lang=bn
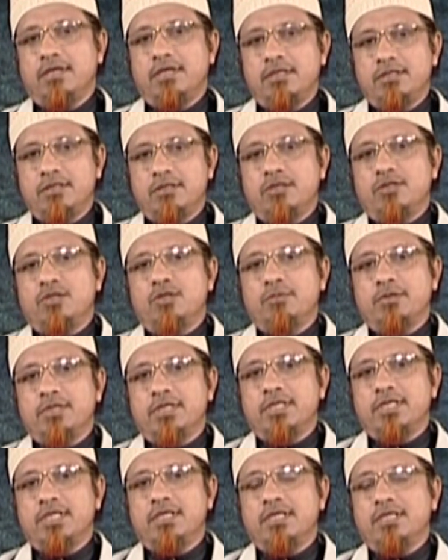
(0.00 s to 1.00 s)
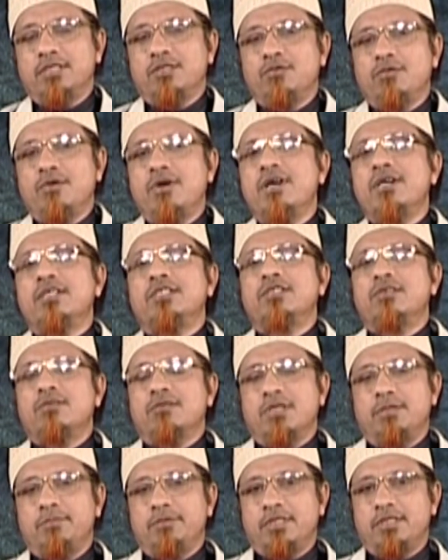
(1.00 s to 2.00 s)
এই জন্য তোমাদেরকে আজওয়াজ
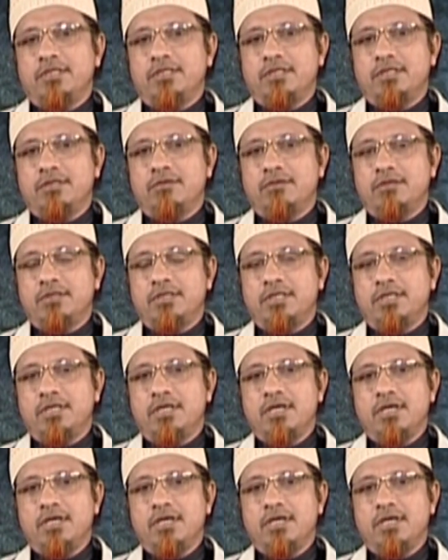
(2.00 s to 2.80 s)
করে আমি সৃষ্টি করেছি